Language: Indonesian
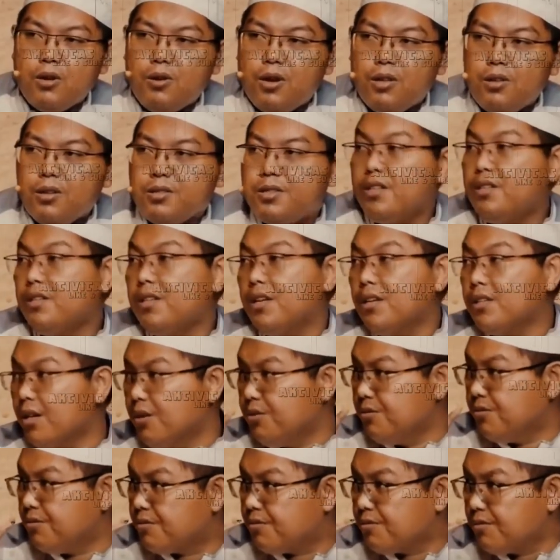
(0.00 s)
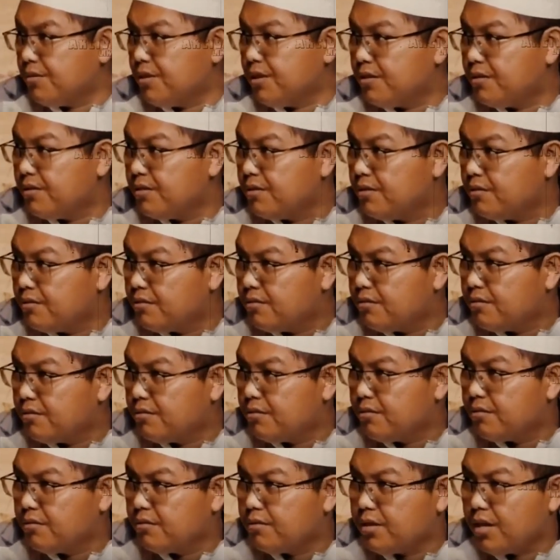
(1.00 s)
uh, dengan adanya wali songo
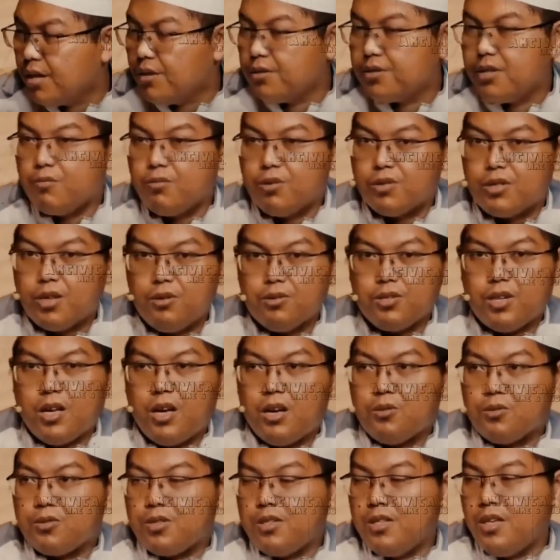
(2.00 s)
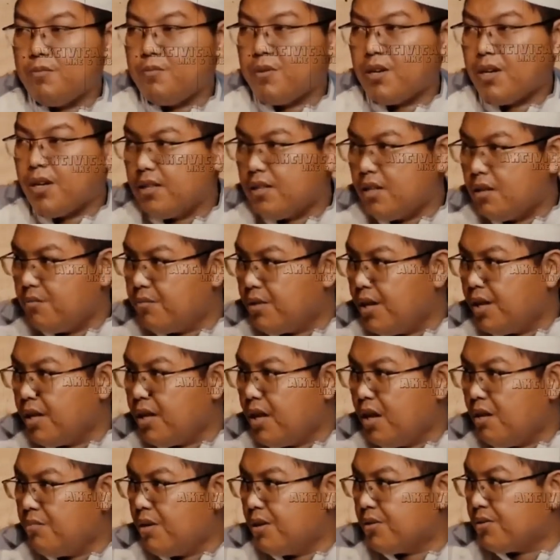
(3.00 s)
lebih mengagung-agungkan wali songo
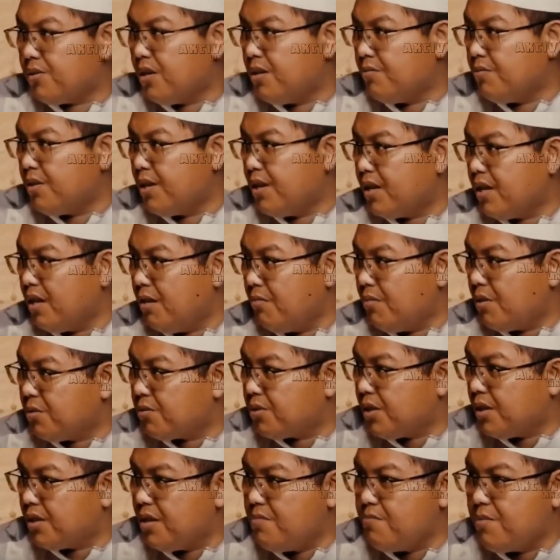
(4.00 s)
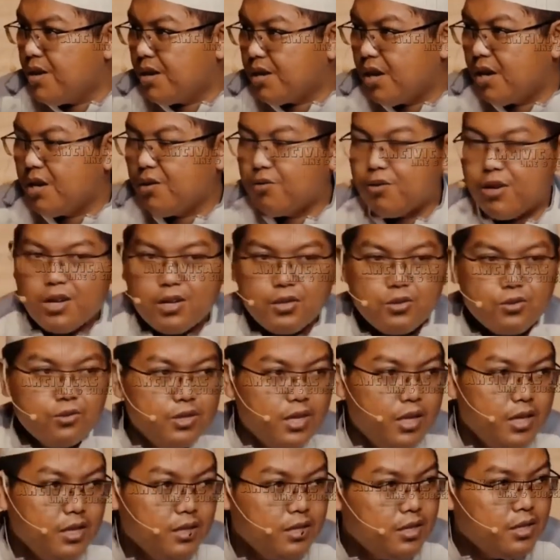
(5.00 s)
daripada nabi kita nah Rasulullah
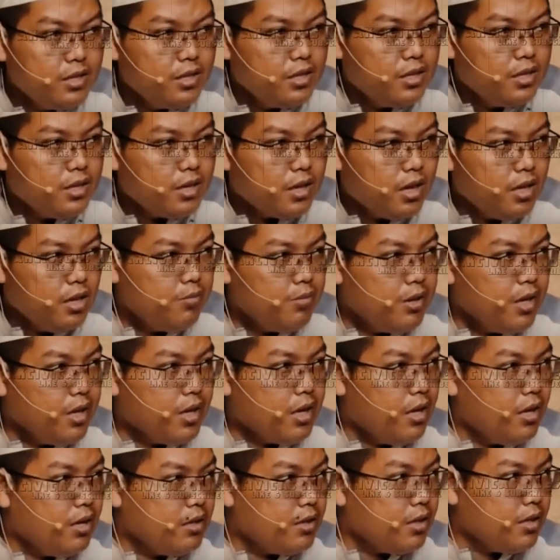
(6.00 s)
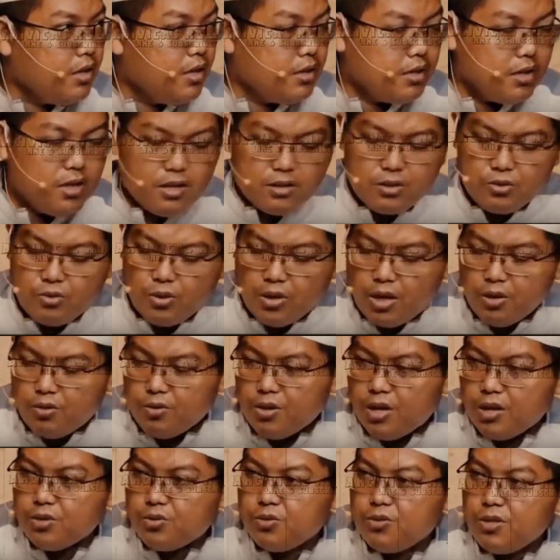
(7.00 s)
saw ini bahaya
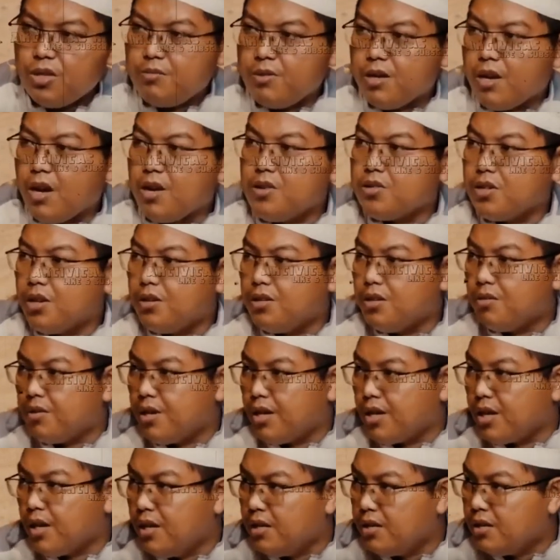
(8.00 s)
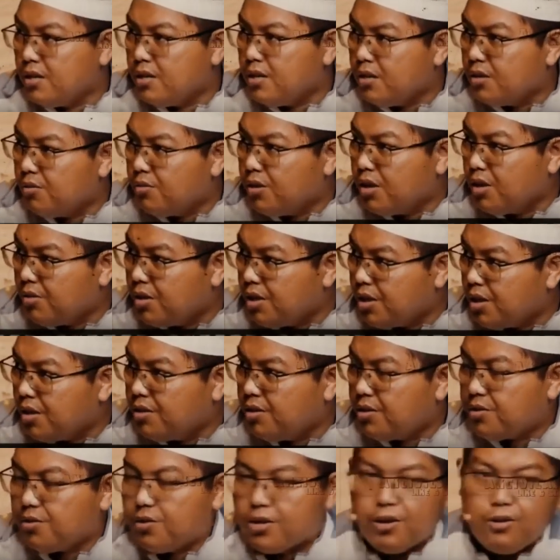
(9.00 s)
jangan gitu itu jangan
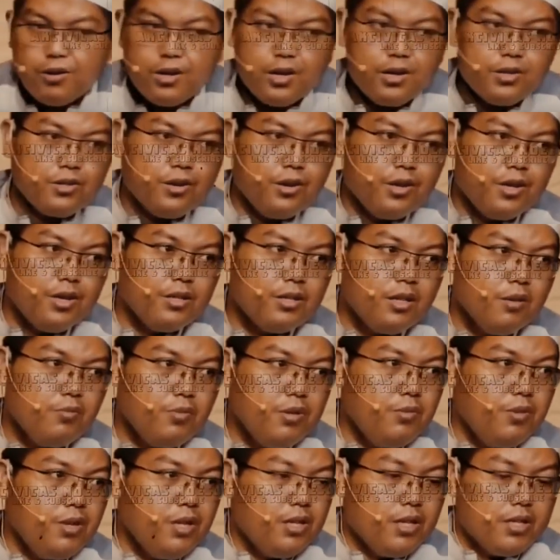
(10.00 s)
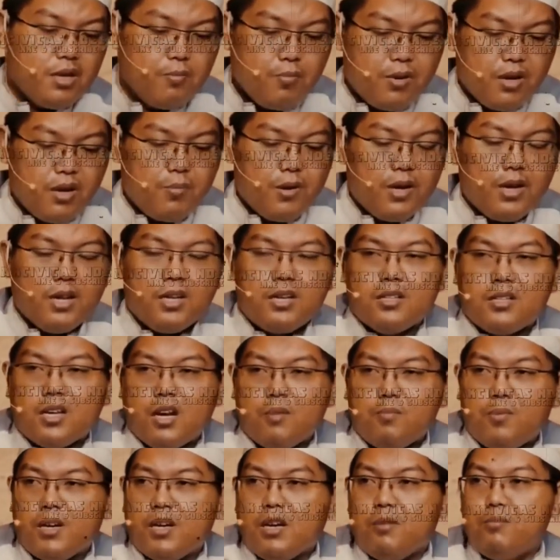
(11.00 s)
uh, ini kita
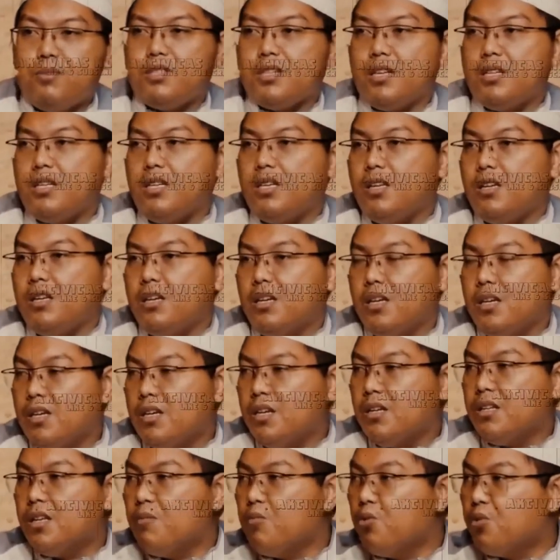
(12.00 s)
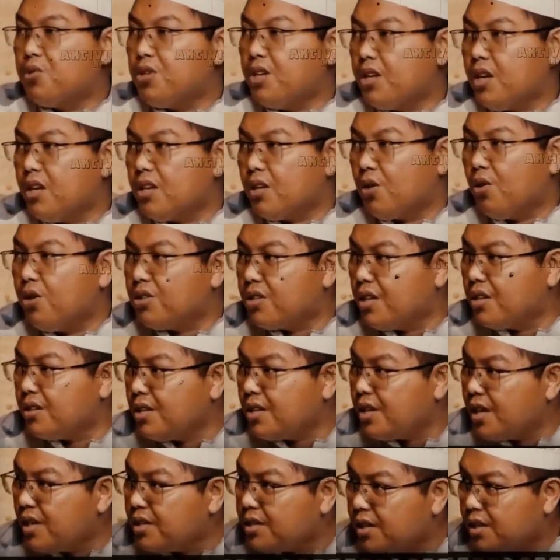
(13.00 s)
bagaikan apa ya
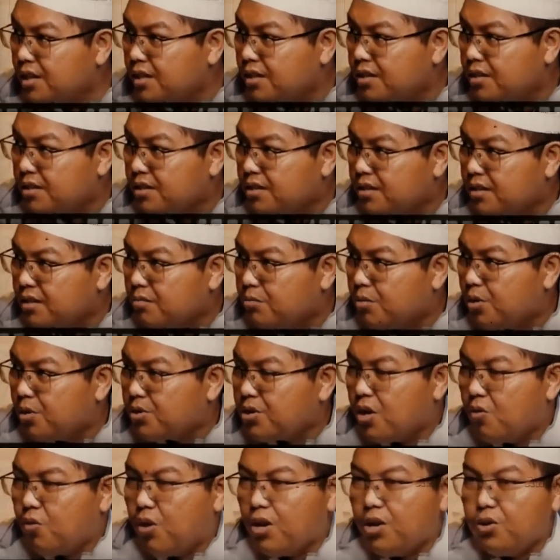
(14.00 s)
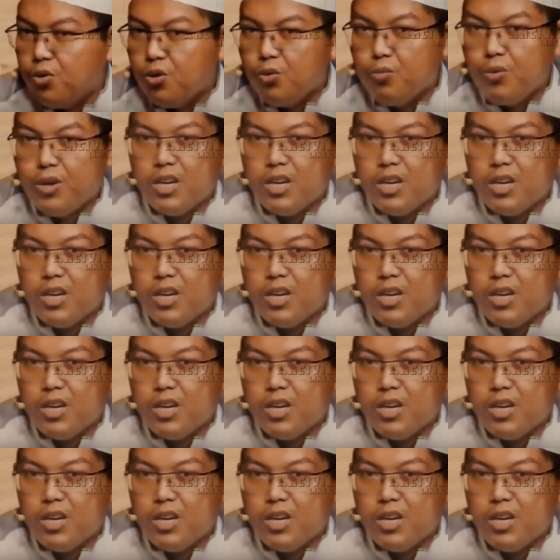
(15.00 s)
uh, mungkin bisa